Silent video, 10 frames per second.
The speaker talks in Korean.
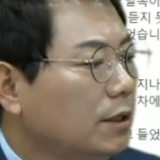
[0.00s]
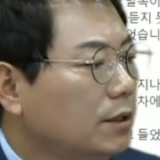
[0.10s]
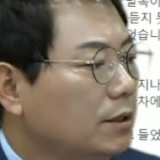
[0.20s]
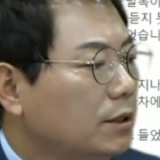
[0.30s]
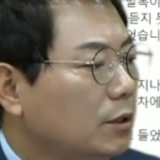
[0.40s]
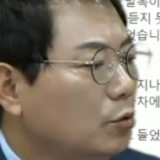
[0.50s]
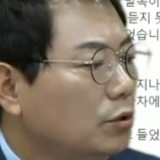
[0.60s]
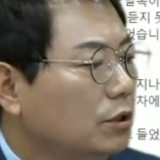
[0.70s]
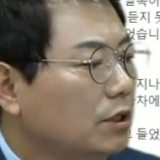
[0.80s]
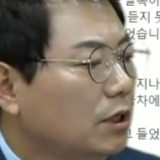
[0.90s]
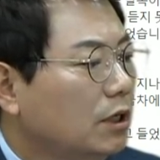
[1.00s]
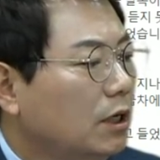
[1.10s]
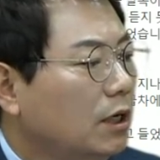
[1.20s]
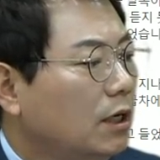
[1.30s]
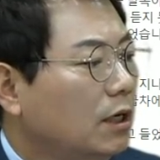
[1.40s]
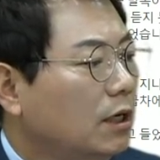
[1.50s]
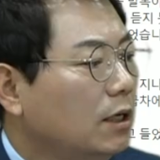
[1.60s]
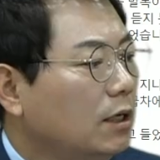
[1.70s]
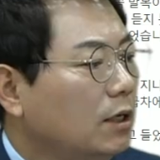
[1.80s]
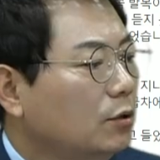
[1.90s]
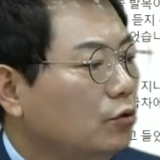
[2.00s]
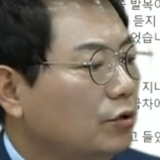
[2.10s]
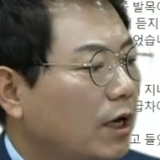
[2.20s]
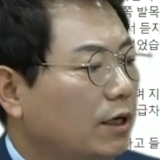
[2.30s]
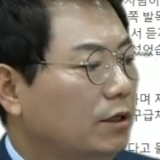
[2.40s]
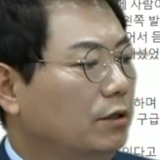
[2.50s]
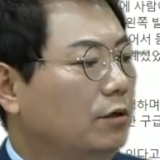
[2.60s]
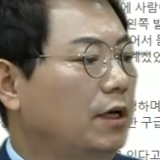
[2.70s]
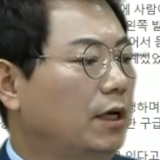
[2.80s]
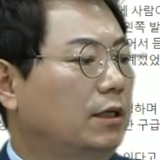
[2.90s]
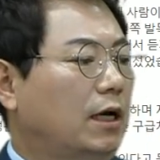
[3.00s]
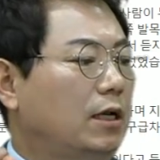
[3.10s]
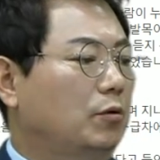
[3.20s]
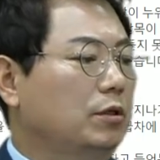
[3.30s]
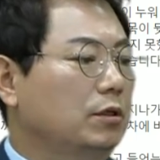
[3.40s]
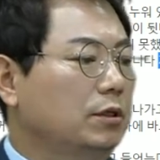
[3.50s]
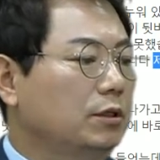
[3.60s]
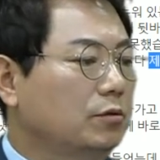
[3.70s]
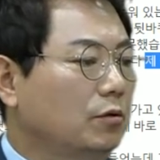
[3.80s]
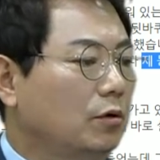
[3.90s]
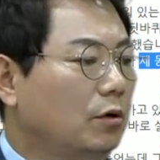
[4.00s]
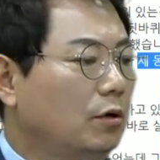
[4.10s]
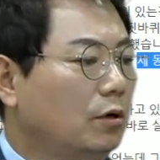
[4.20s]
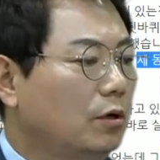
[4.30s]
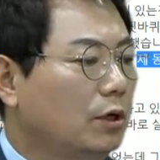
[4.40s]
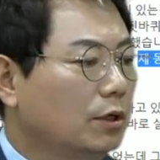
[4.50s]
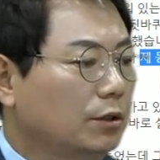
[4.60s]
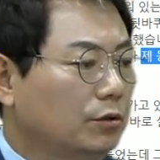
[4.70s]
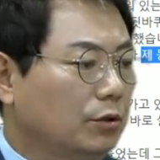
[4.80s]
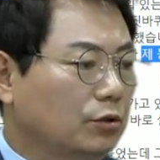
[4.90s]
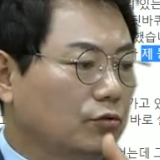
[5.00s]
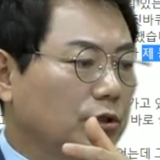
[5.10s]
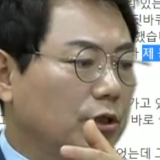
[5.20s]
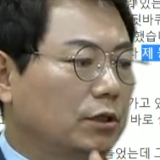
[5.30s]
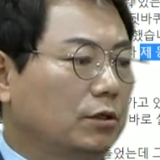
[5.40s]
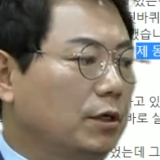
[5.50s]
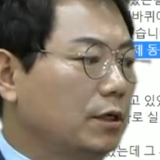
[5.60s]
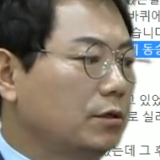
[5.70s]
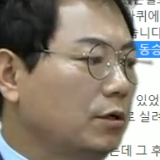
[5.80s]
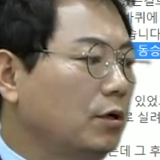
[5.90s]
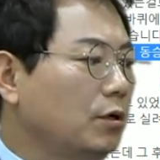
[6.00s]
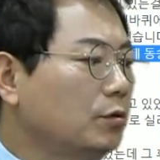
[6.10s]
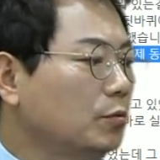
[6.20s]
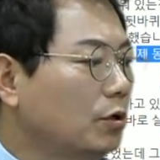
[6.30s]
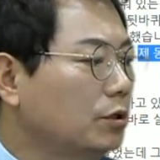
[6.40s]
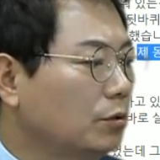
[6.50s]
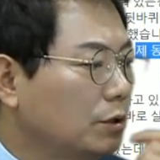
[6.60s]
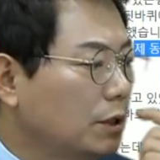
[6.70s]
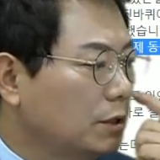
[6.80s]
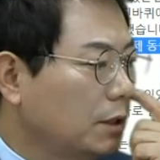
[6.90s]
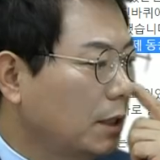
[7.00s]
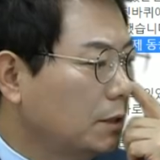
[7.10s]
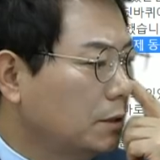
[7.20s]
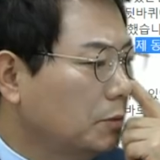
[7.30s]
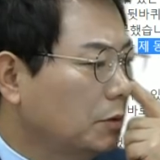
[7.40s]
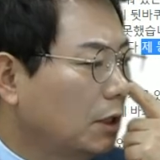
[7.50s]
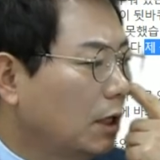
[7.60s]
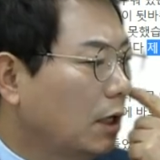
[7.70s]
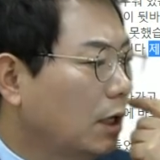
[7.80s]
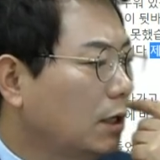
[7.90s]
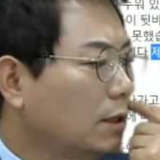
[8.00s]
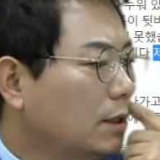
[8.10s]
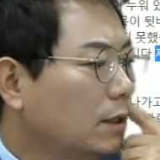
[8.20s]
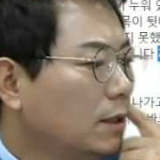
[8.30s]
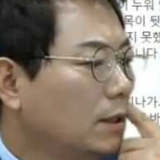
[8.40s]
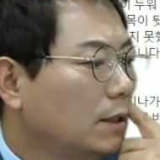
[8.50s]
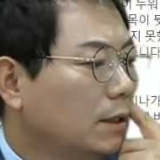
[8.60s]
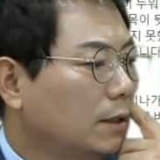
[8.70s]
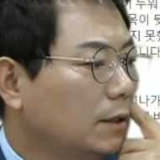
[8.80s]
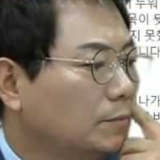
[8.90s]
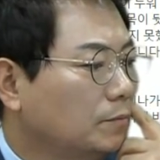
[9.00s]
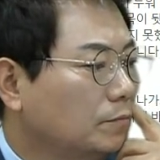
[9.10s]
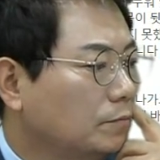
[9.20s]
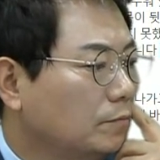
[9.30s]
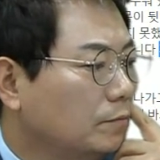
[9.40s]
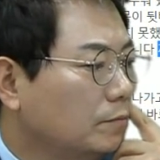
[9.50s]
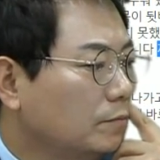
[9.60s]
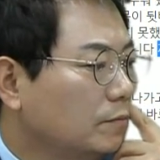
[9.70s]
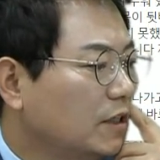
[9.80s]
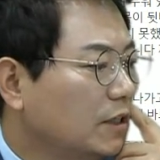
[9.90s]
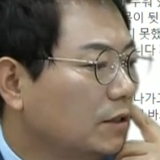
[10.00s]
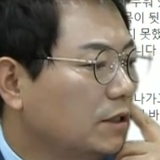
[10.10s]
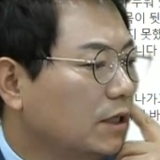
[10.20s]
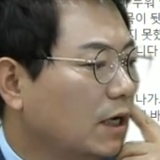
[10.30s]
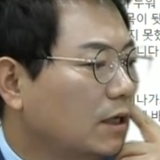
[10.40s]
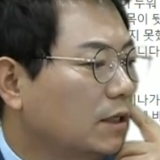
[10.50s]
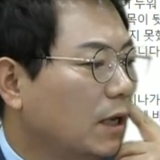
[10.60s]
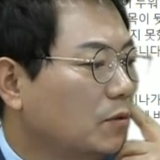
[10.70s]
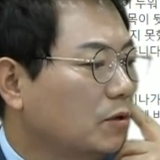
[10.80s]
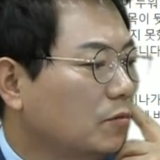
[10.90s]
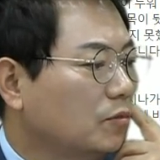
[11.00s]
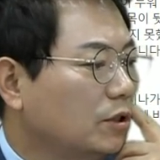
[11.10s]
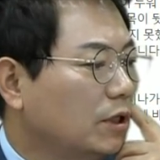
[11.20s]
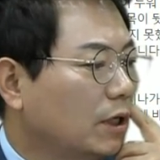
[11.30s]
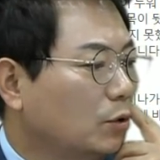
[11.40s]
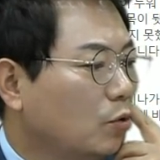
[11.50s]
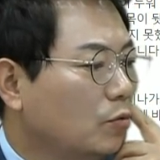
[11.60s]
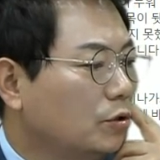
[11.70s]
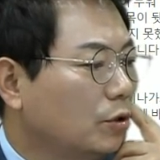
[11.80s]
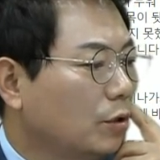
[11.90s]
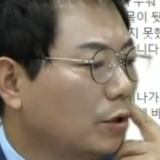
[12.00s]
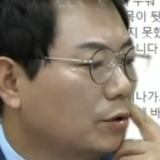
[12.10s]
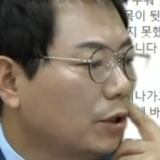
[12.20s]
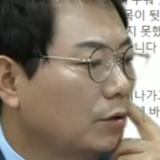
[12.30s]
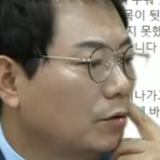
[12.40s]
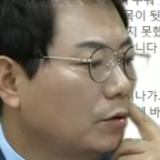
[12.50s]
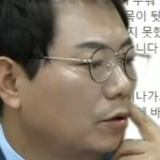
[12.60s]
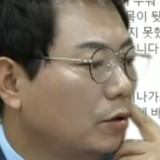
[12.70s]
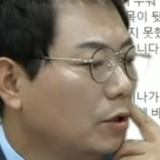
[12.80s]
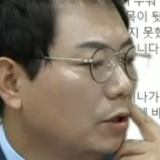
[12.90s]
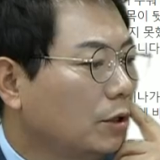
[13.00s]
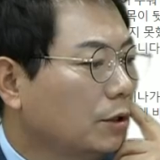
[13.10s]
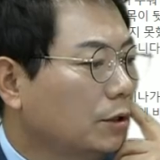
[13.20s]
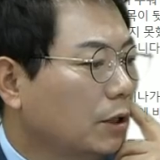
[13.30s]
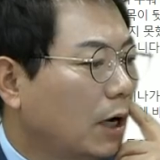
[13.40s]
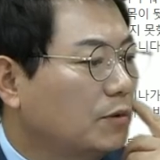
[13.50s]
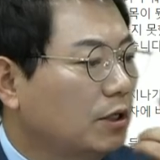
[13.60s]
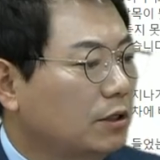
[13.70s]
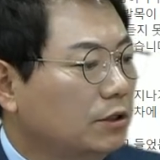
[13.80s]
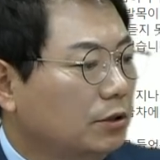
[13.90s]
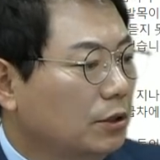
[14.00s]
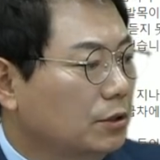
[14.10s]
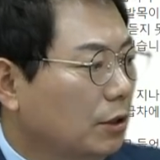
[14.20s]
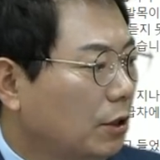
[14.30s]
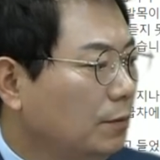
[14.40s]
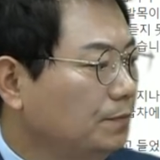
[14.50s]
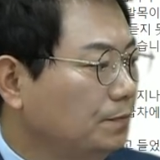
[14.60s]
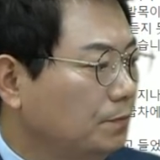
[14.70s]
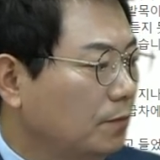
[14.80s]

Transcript: 그래서 제 동승자가 조석의 아이를 꺼내 달래고 있고, 그리고 여성 눈자를 꺼내서 좀 떨어진 곳에 있게 하겠습니다. 음, 그래서 지나가는 남성분들에게 도움을 정, 정했고, 그 앞차를 들어서